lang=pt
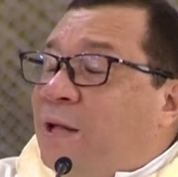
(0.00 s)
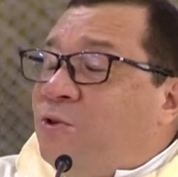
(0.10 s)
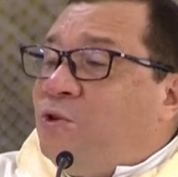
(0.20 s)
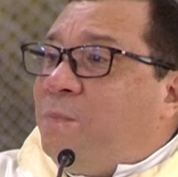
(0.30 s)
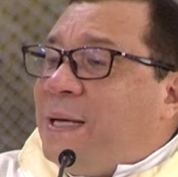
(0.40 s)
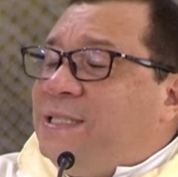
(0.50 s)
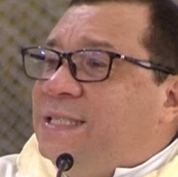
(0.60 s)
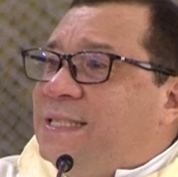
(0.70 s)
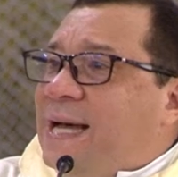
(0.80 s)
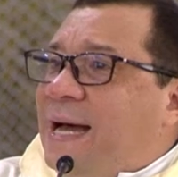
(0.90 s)
a, todo
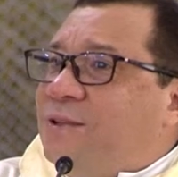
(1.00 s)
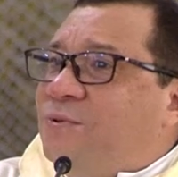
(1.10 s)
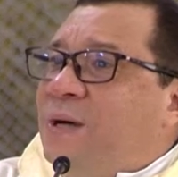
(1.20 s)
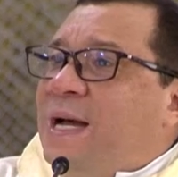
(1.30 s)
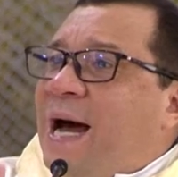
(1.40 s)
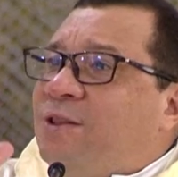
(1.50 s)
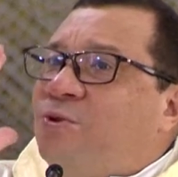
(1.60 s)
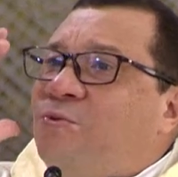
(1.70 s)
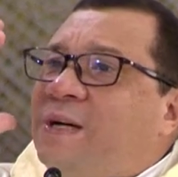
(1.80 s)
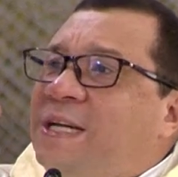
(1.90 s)
batizado, a
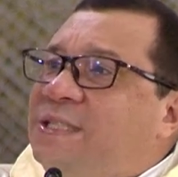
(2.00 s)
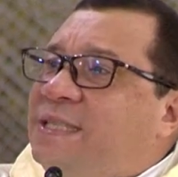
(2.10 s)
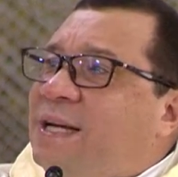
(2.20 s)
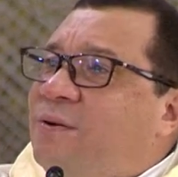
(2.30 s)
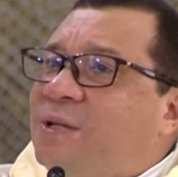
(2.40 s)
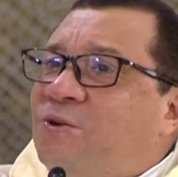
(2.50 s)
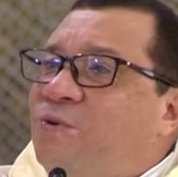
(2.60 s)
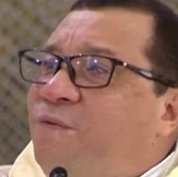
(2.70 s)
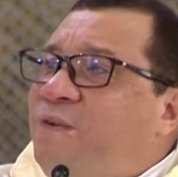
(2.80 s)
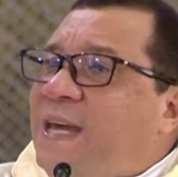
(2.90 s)
todo cristão, a
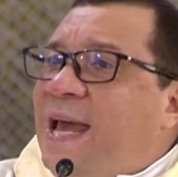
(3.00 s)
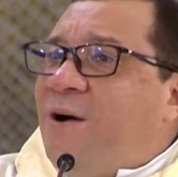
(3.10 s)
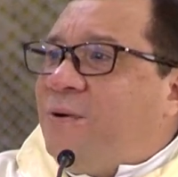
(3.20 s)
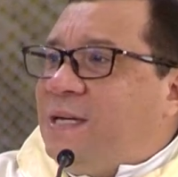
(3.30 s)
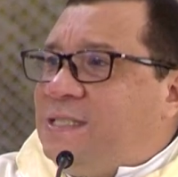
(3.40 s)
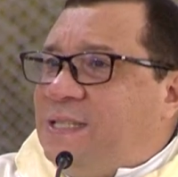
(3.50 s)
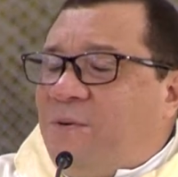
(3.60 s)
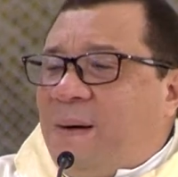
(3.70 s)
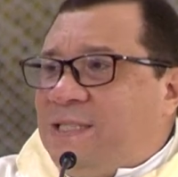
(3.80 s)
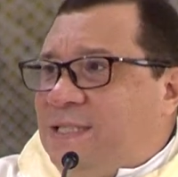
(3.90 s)
todo fiel
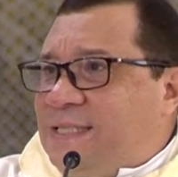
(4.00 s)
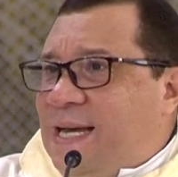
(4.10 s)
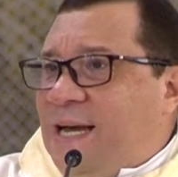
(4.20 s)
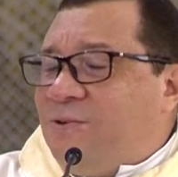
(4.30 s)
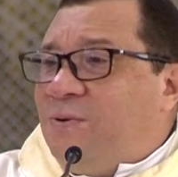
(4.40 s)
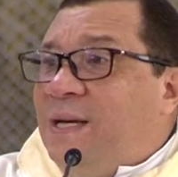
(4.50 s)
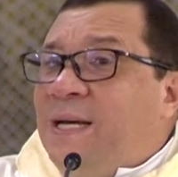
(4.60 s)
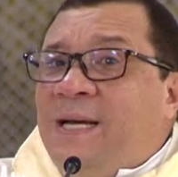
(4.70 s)
cristão batizado,